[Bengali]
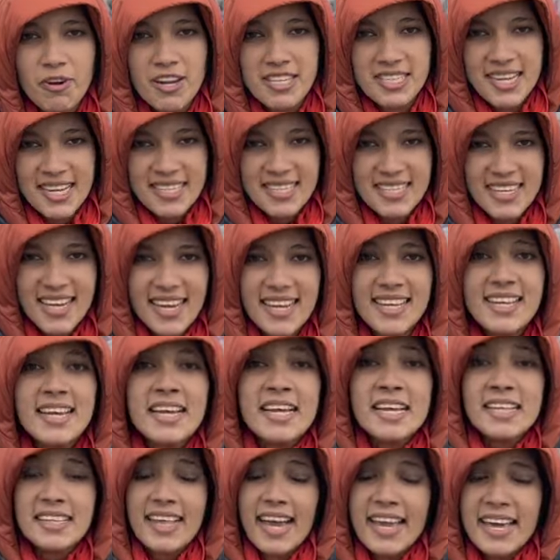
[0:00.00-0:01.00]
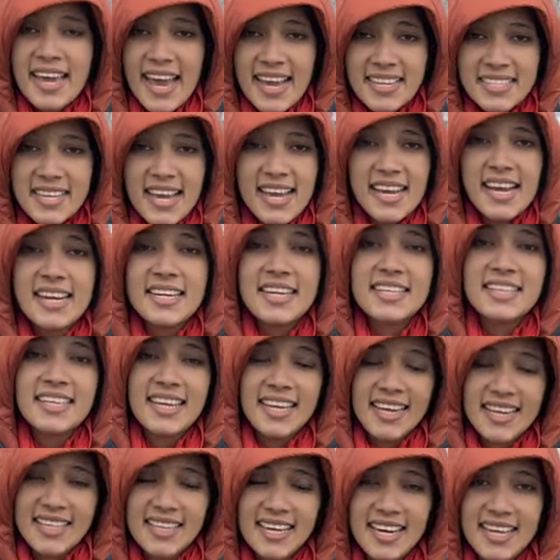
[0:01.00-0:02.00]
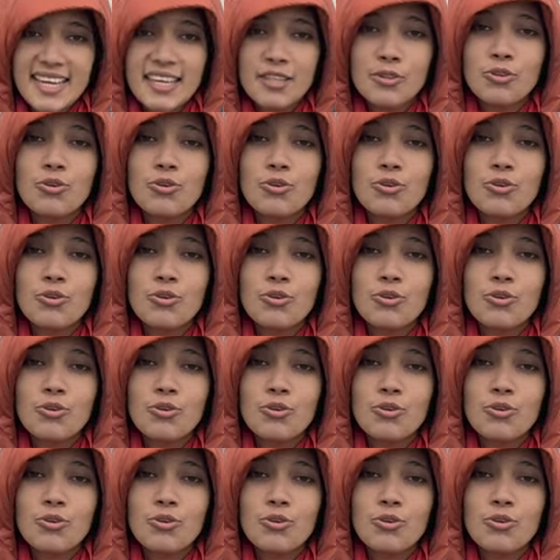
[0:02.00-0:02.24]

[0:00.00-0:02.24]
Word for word: আমি একেবারে একটা পঞ্চ নিয়ে নিয়েছিলাম